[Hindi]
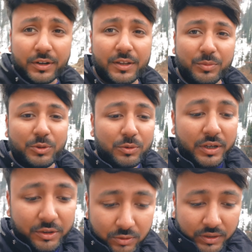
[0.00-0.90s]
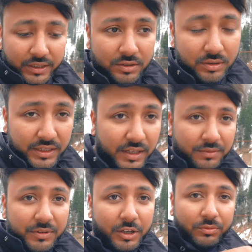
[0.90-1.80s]
लौट के बुद्धू घर को आए और लेकिन
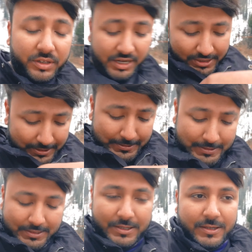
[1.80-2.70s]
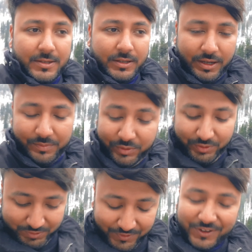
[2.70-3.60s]
हम घर को नहीं आए हम
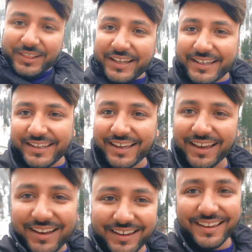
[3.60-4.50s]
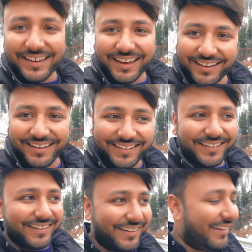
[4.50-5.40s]
स्नोफॉल देख के आए
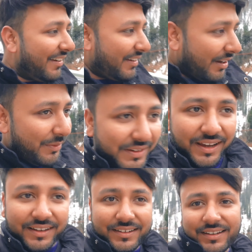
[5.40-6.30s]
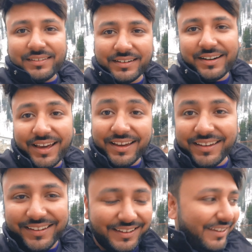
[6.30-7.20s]
हैं अभी जाके
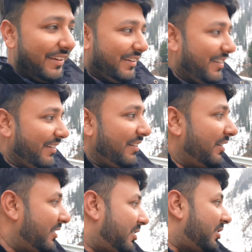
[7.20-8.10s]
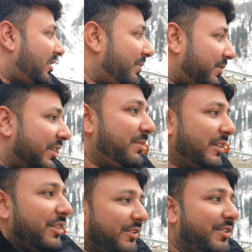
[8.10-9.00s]
चिड़ाएंगे अपने
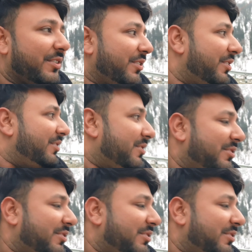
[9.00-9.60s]
बंदों को